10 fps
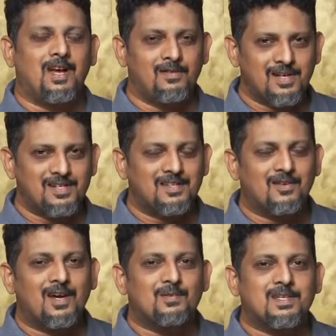ஹாய் ஃப்ரெண்ட்ஸ்
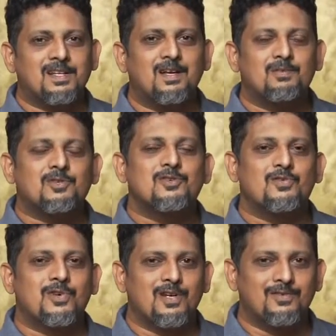நான் ஆர் பிரசனா ப்ரொஃபஷனல்
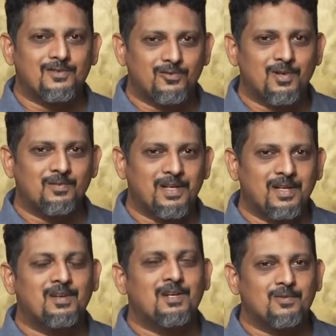ஃபோட்டோகிராஃபர் அண்ட் ஃபோட்டோ
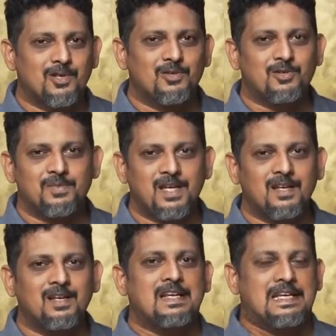மென்டர் வெல்கம் டு அவர் யூடியூப்
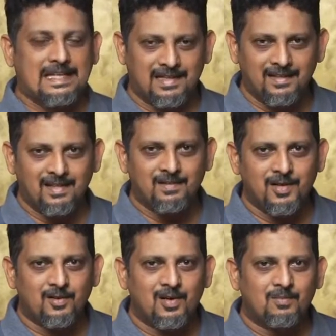சேனல் இந்த
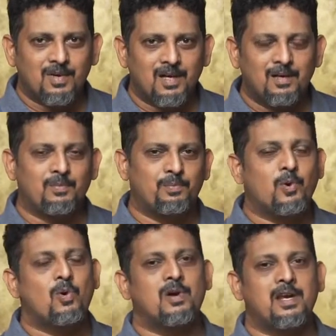வீடியோவில் நம்ம
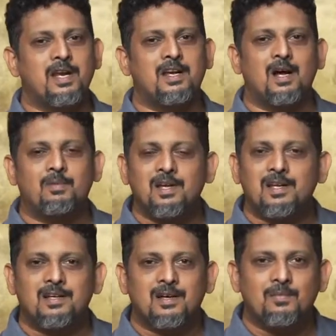ப்ரோ கிரேட் அப்படிங்கிற
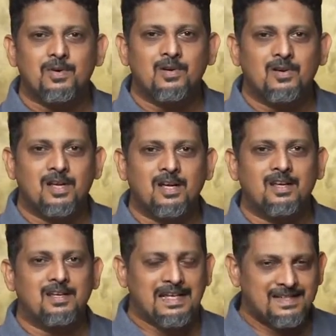அந்த கம்பெனியோட
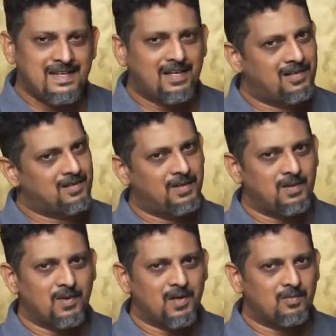எஸ்டி கார்ட்ஸ் பற்றி
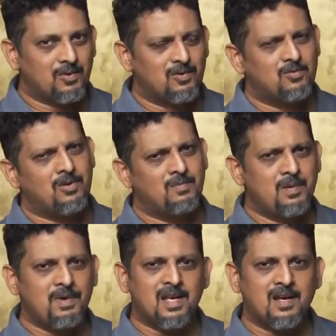பார்க்க போகிறோம் ஒரு
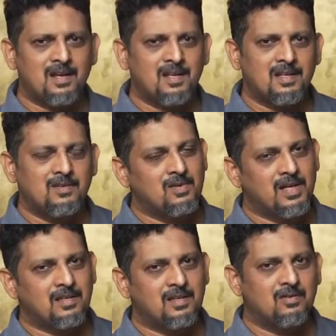மெமரி கார்டுங்கிறது
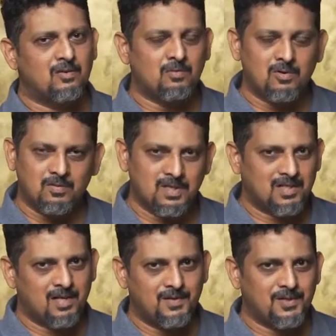உங்களுக்கே தெரியும் ரொம்ப ஒரு
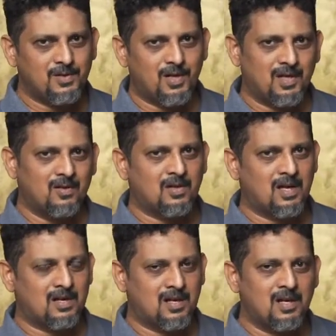மஸ்டான விஷயம் அதாவது
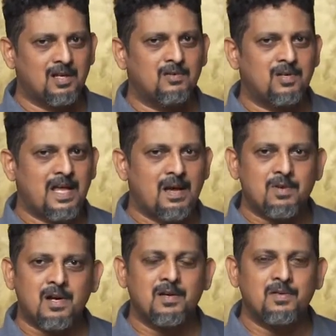கரெக்டான ஒரு
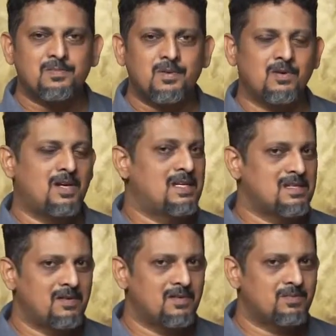கேமராவில் இன்வெஸ்ட் பண்ணுறோம்
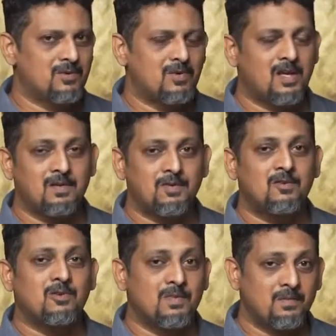லென்ஸில் இன்வெஸ்ட் பண்ணுறோம் அதே மாதிரி
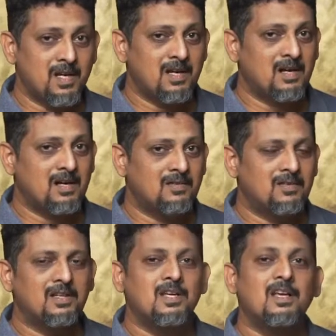ஒரு மெமரி கார்டுலேயும்
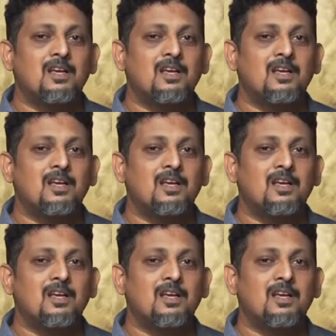வந்து